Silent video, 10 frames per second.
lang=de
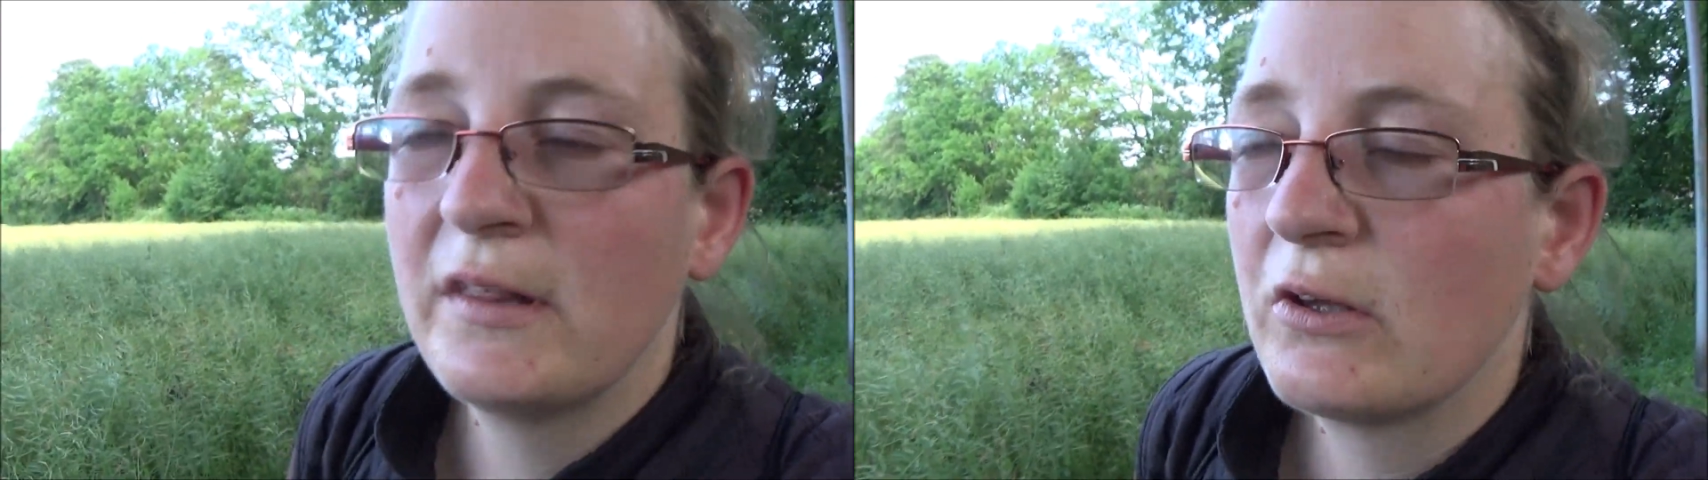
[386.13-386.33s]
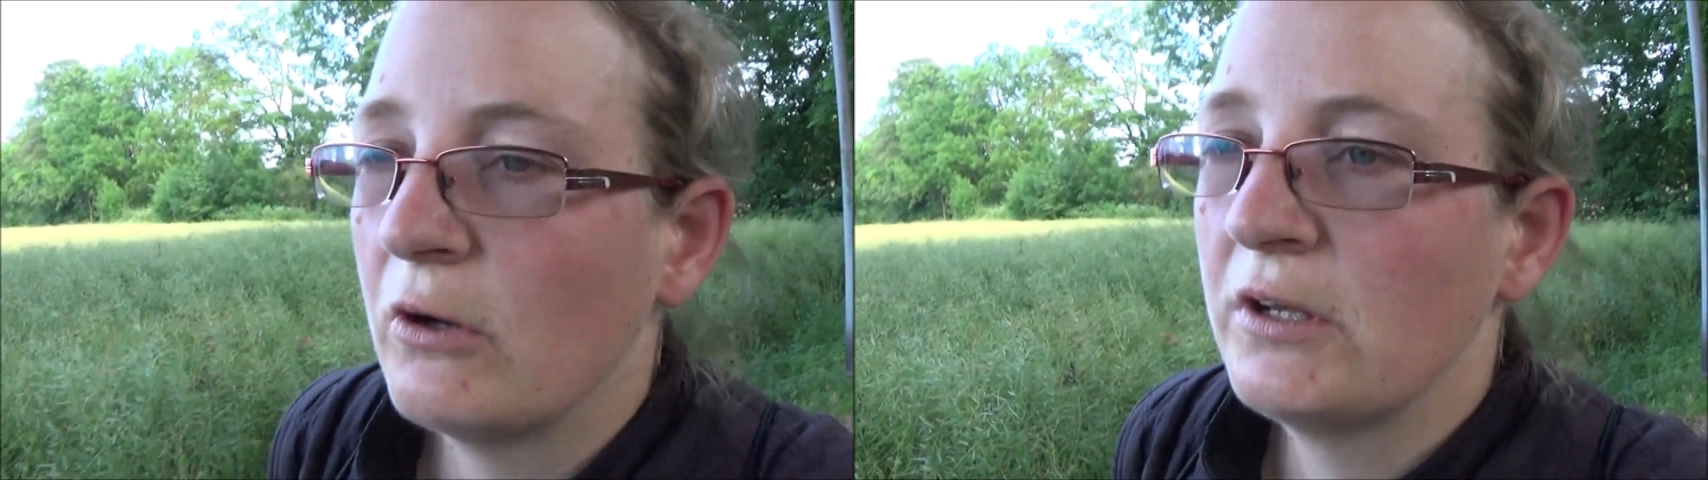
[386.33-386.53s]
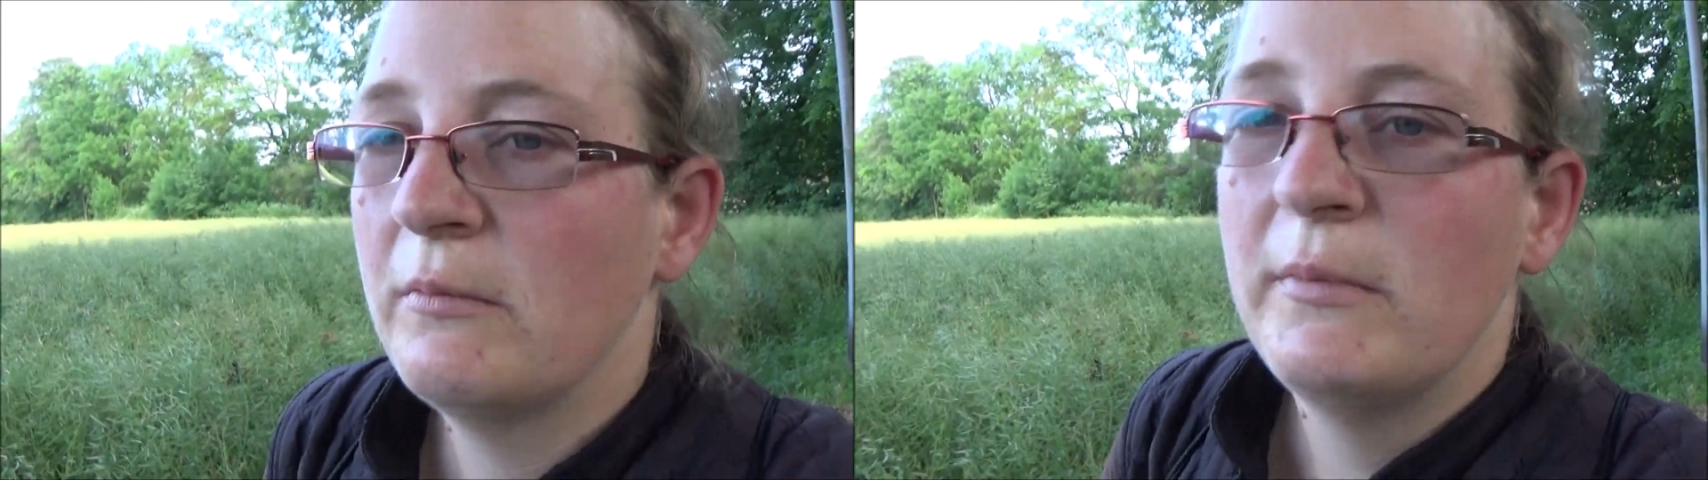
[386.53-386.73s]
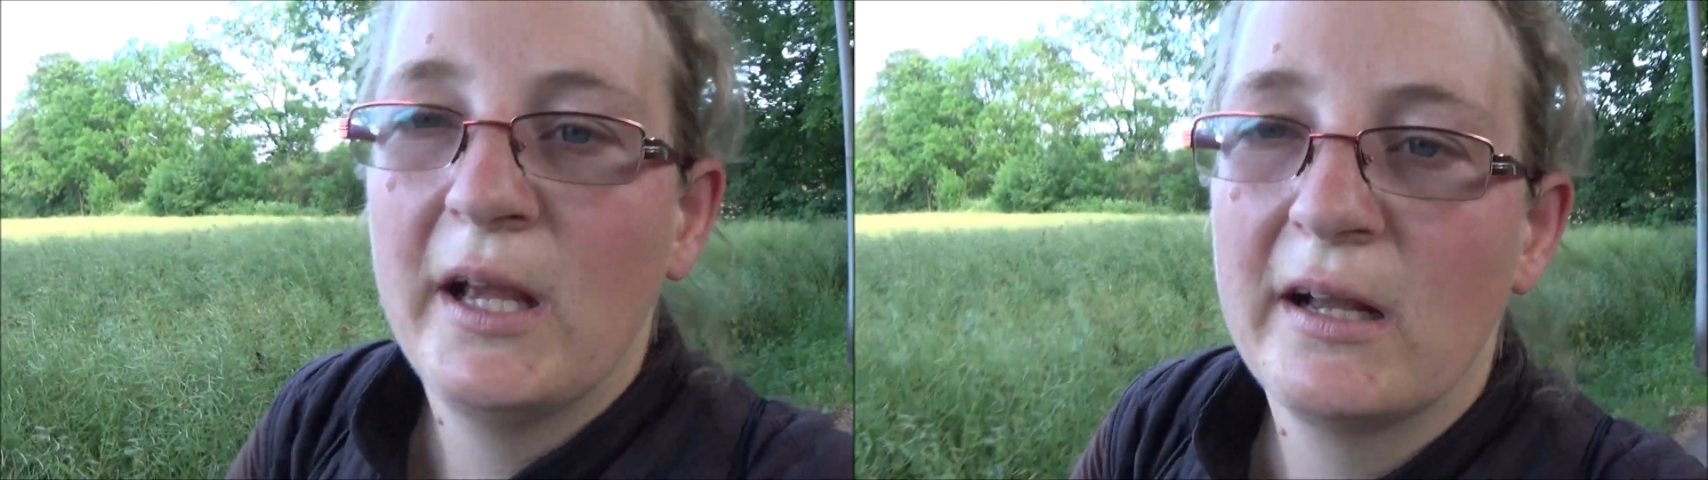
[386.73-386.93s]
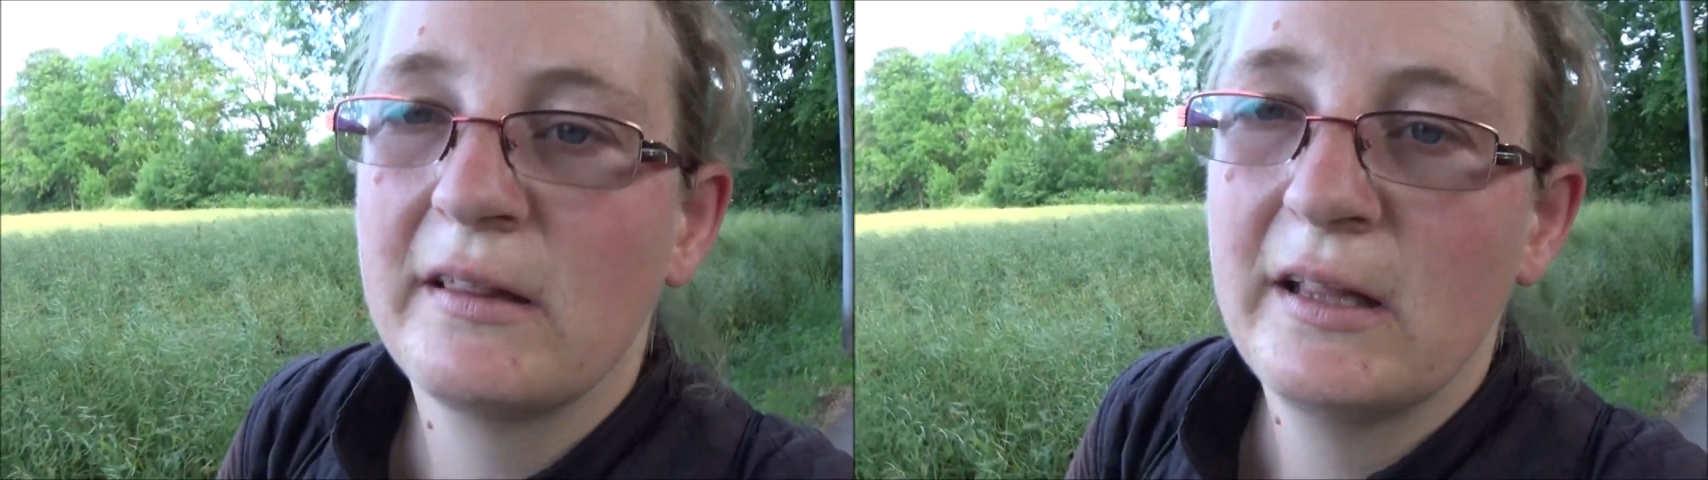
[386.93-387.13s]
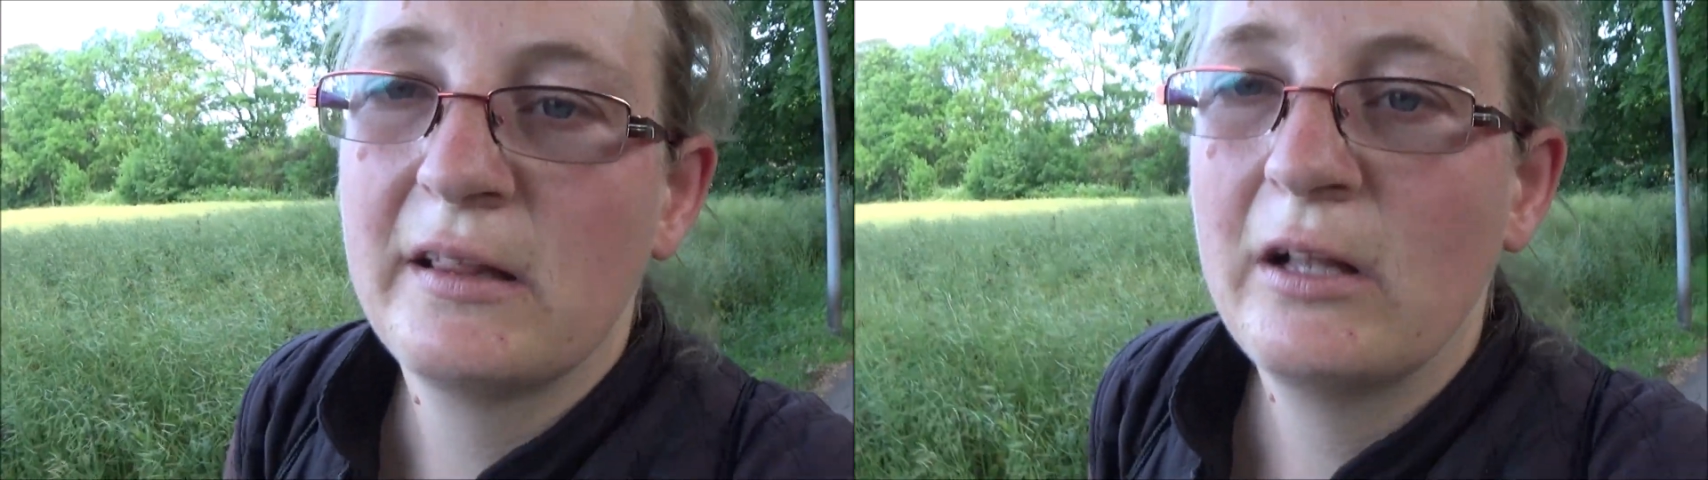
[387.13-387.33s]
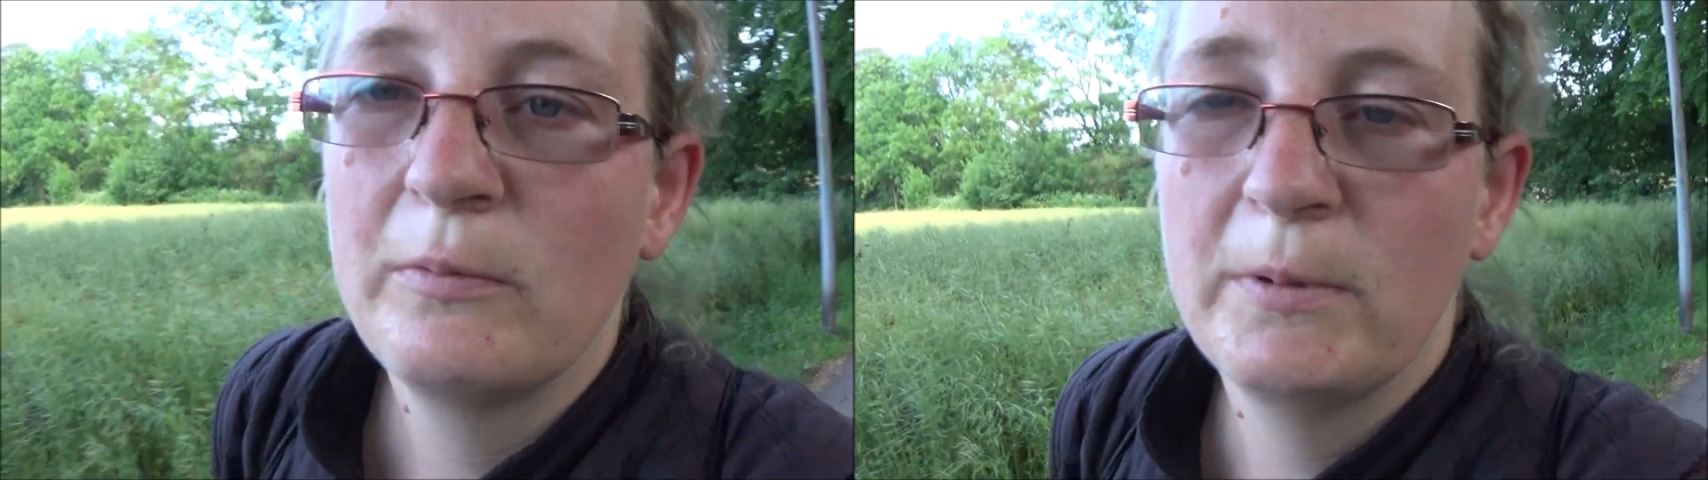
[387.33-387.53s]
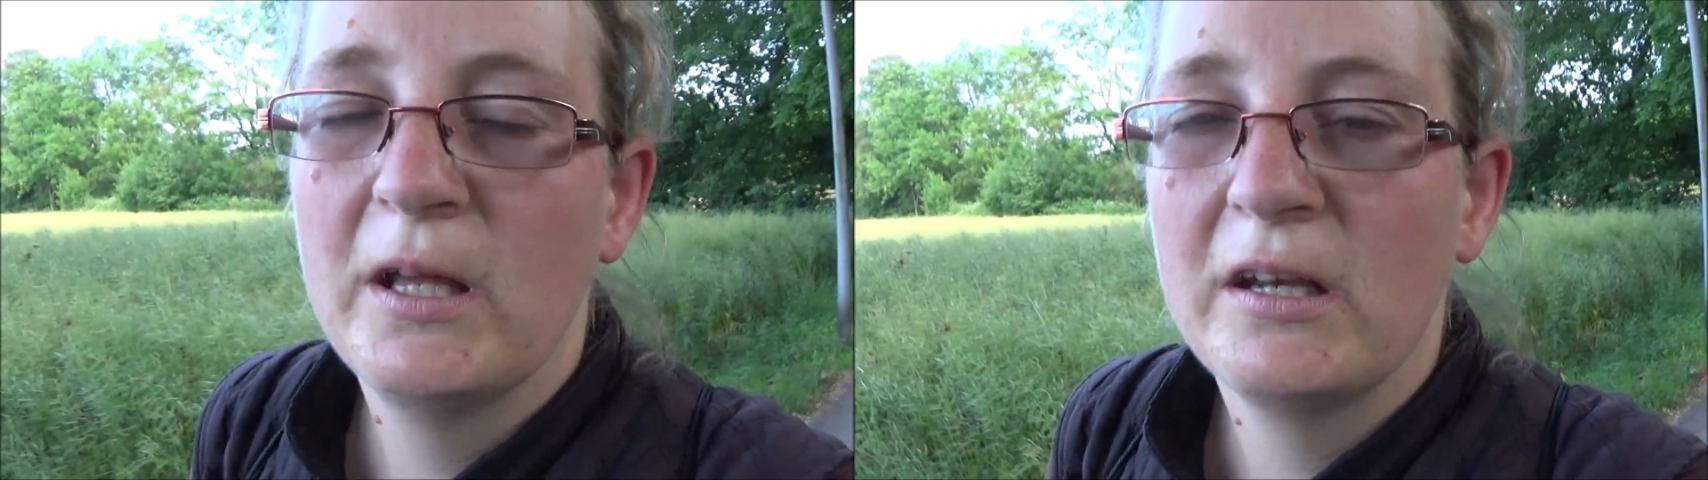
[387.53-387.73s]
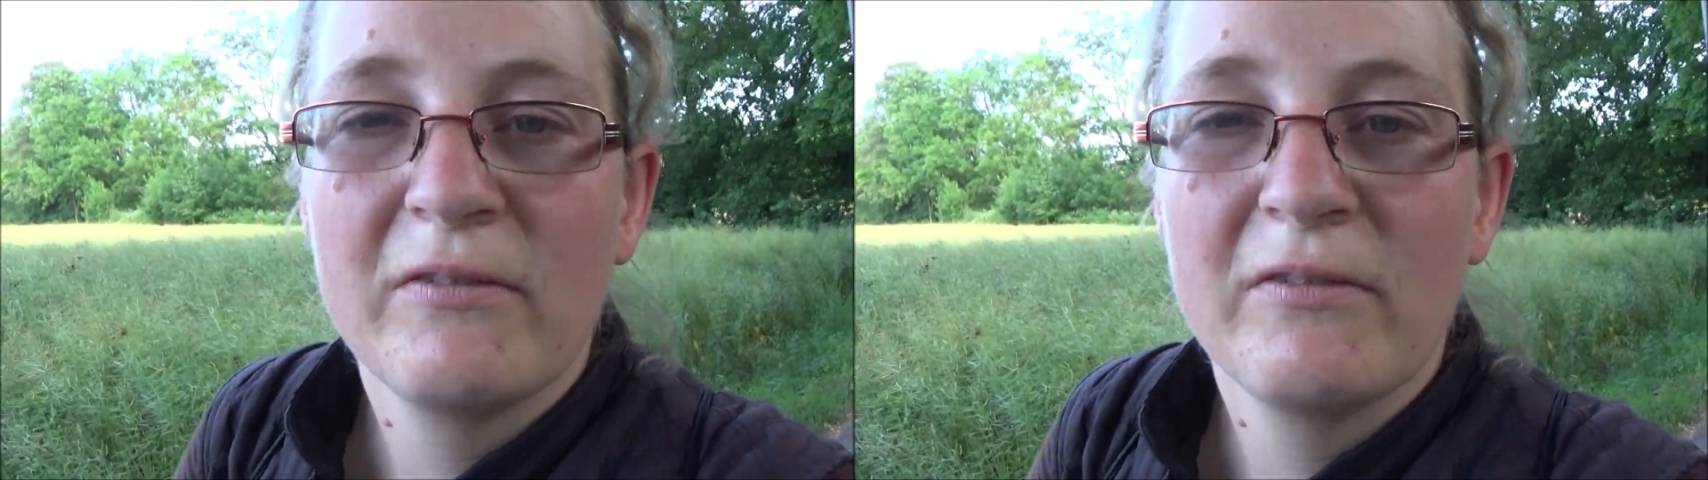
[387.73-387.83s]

Ich konnte ihn mega gesetzt galoppieren.